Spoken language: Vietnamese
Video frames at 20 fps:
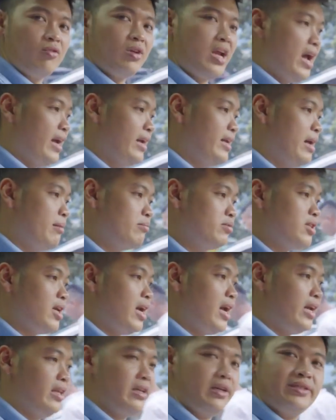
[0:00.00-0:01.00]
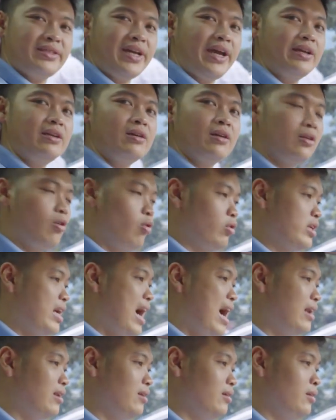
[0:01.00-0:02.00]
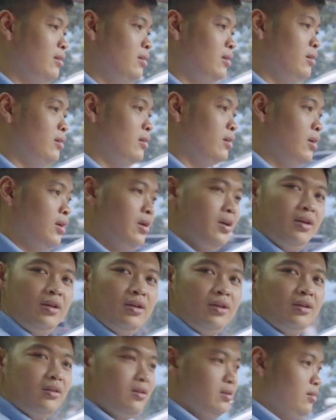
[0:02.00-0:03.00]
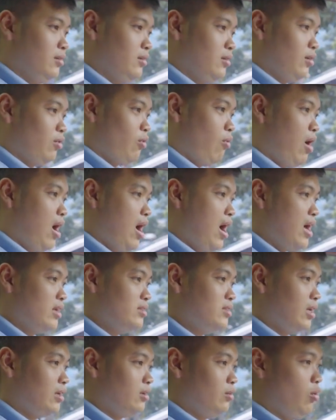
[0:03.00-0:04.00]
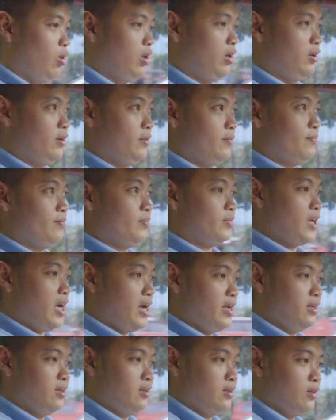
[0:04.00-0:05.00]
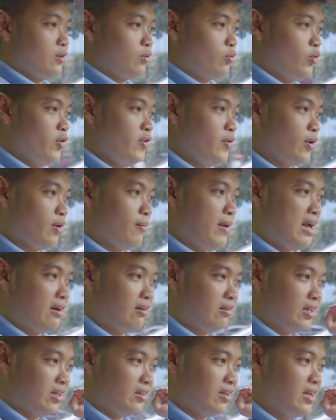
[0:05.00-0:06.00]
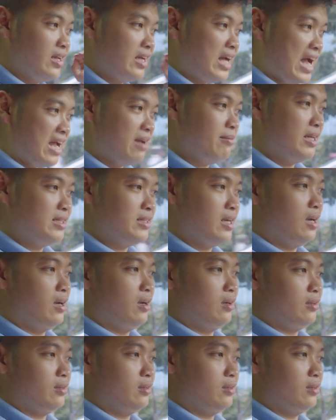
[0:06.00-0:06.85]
còn hay đem xe ra chạy đường đồi cát nữa thì quá chất luôn. Đây, quý vị và các bạn có thể thấy ngay bây giờ.